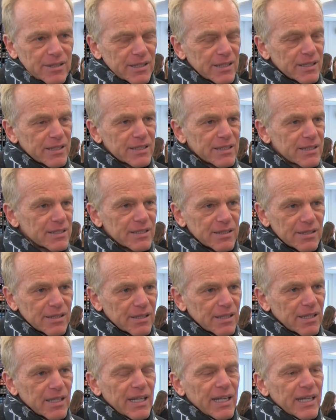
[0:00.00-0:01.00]
Also das
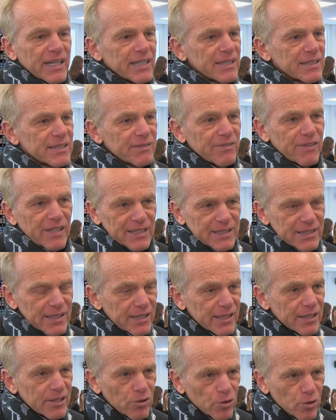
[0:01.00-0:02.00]
äh, ist
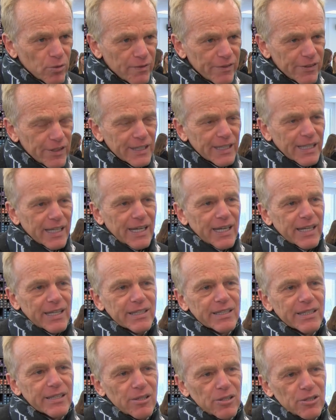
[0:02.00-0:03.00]
wahnsinnig
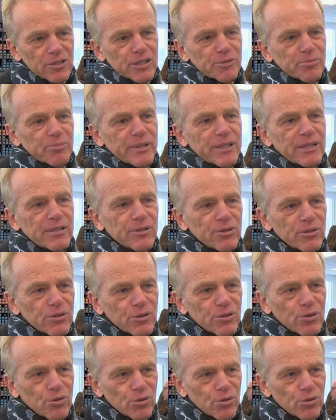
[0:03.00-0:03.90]
umfangreich, die Ausbildung.